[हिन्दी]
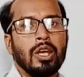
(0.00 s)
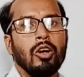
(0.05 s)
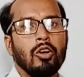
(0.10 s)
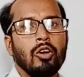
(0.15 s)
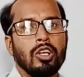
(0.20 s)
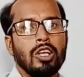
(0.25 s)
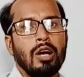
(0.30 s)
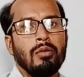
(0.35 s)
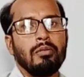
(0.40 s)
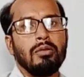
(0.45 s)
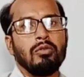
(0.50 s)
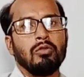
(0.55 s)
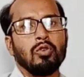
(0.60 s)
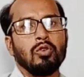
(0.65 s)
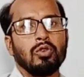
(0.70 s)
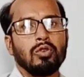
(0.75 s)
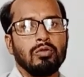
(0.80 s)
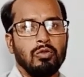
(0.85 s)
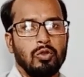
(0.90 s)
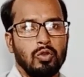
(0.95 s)
और यहाँ पे
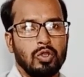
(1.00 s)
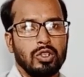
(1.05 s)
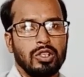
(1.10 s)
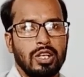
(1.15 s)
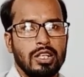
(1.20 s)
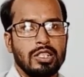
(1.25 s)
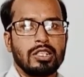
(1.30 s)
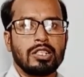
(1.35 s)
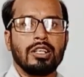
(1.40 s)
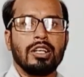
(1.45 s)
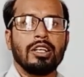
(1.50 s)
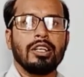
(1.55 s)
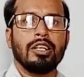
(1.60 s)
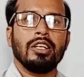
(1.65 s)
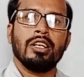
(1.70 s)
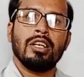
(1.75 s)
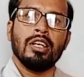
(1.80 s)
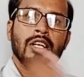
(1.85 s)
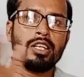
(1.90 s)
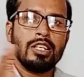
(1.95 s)
वोट वोट कास्ट
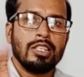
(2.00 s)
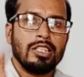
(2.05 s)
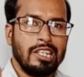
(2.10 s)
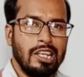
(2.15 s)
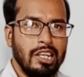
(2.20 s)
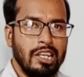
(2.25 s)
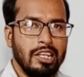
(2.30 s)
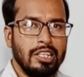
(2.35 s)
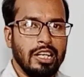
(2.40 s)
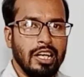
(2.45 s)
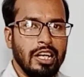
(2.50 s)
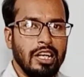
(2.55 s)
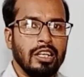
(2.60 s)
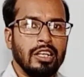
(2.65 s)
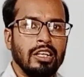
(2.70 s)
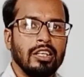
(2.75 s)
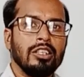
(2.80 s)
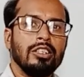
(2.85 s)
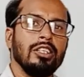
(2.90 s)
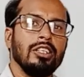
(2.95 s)
करके चले जाएँ
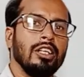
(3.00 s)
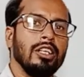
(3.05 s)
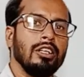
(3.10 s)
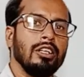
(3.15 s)
ये